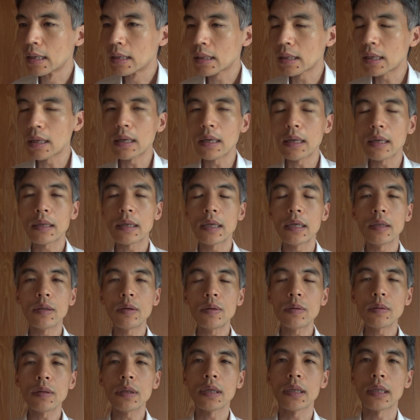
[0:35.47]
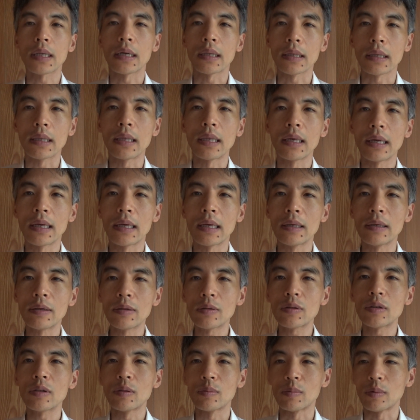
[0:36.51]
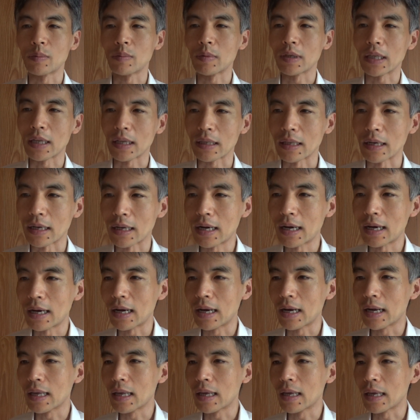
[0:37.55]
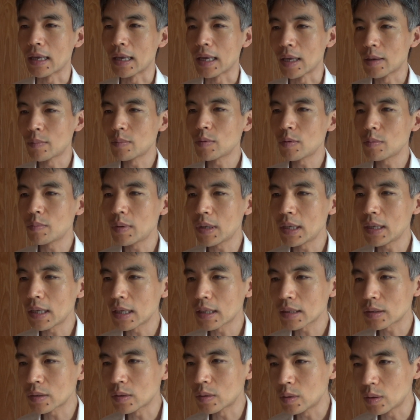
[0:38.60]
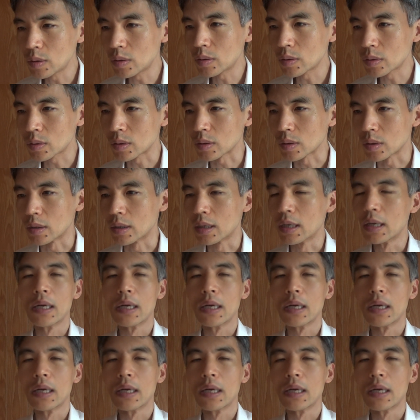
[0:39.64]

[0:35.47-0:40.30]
で、え昨日になって YouTube 見てたら、え MBS ニュース、